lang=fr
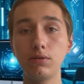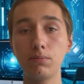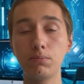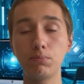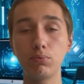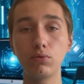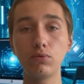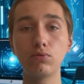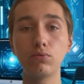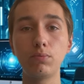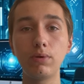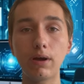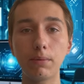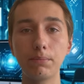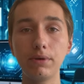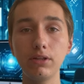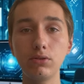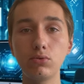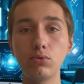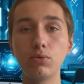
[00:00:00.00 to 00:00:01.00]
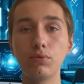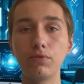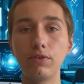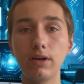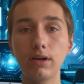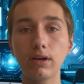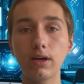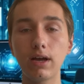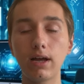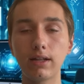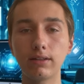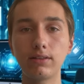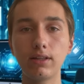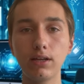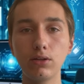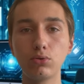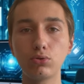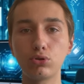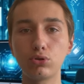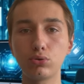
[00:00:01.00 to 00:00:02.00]
peut vous permettre de faire un
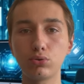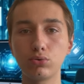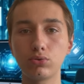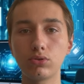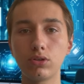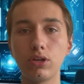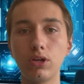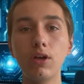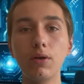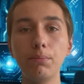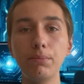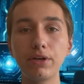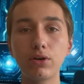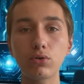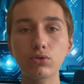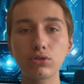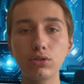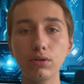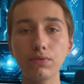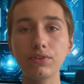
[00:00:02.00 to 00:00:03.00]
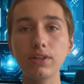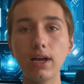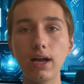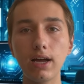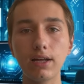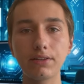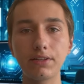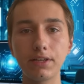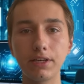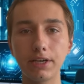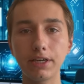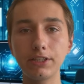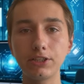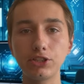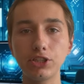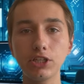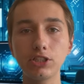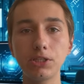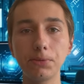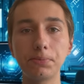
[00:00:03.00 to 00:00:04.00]
tas de choses. Microsoft a intégré
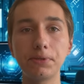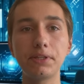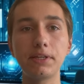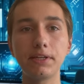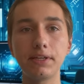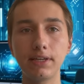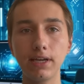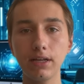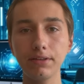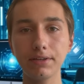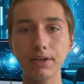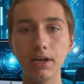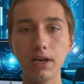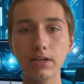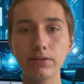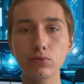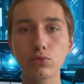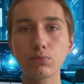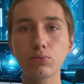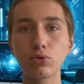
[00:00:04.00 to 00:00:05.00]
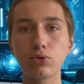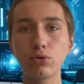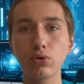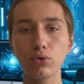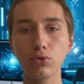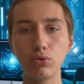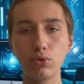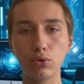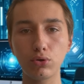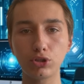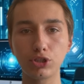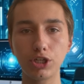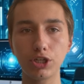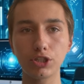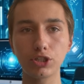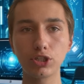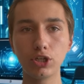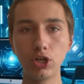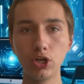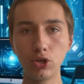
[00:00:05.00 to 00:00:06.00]
ChatGPT 4 à son moteur de
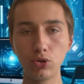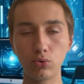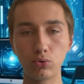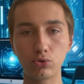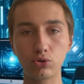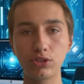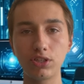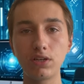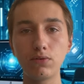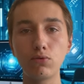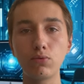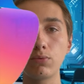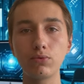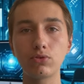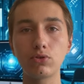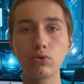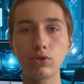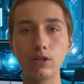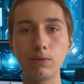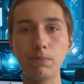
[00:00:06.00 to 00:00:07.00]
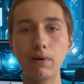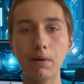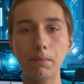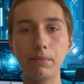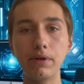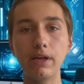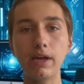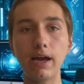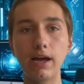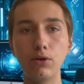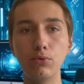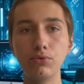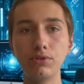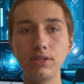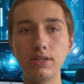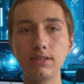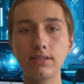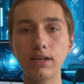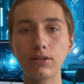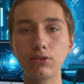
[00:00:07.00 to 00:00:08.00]
recherche, donc ce qui, ce qui permet à
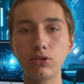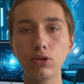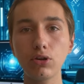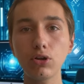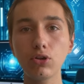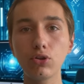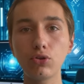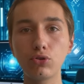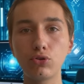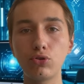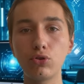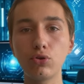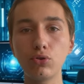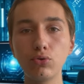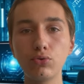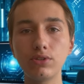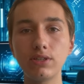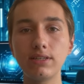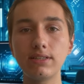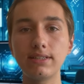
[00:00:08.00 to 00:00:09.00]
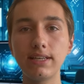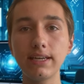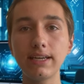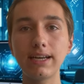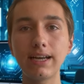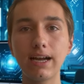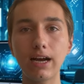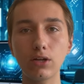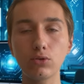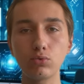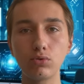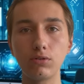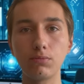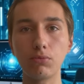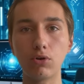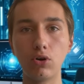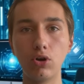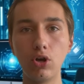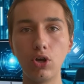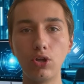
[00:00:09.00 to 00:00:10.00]
l'utilisateur de l'utiliser
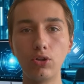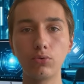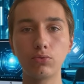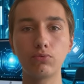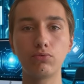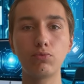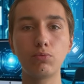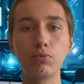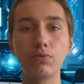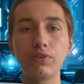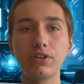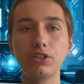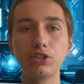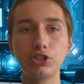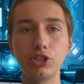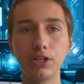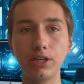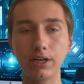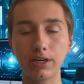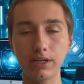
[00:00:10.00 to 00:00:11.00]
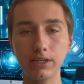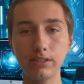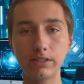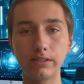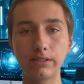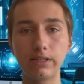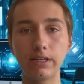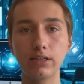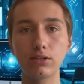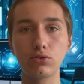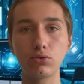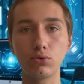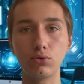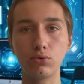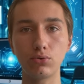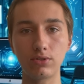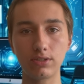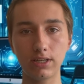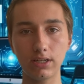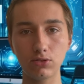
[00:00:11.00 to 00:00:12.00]
gratuitement. Donc vous pouvez générer des textes
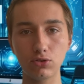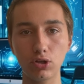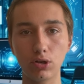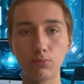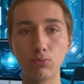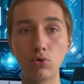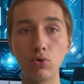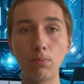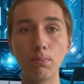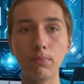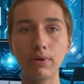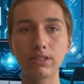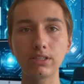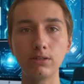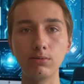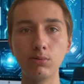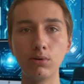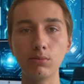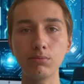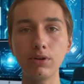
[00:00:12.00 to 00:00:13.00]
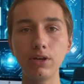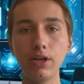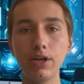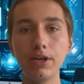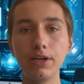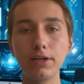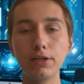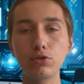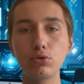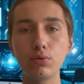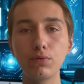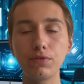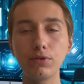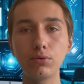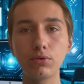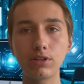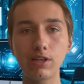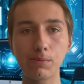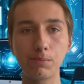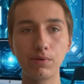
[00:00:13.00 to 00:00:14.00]
de 500 mots maximum, il suffit
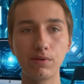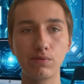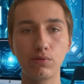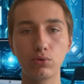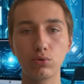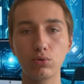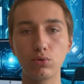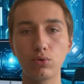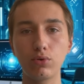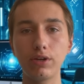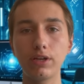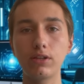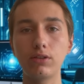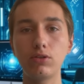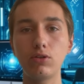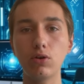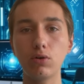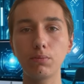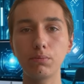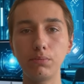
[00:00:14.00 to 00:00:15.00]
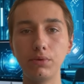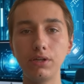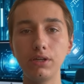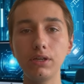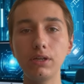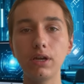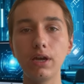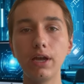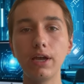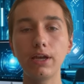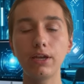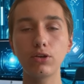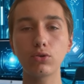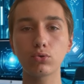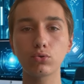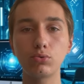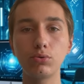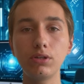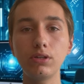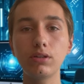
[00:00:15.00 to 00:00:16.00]
de taper votre requête dans Bing et
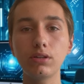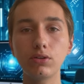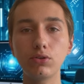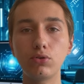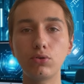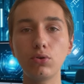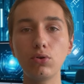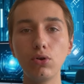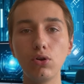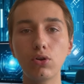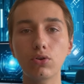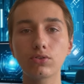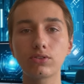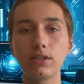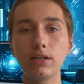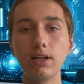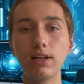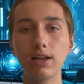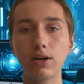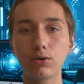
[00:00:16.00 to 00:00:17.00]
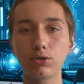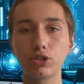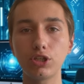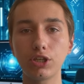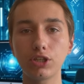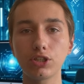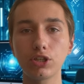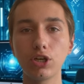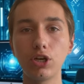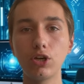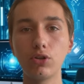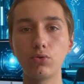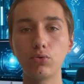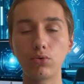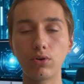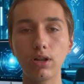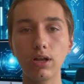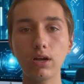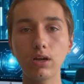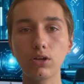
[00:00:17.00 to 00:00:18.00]
ensuite de lancer la recherche.
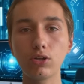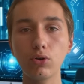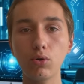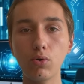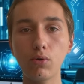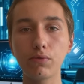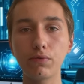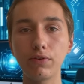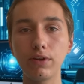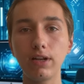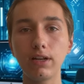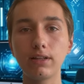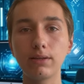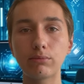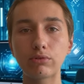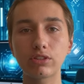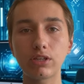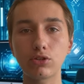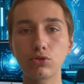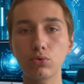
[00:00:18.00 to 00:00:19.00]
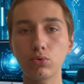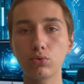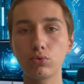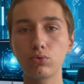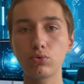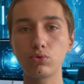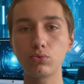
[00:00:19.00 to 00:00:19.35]
Donc là, on fait la démonstration tout de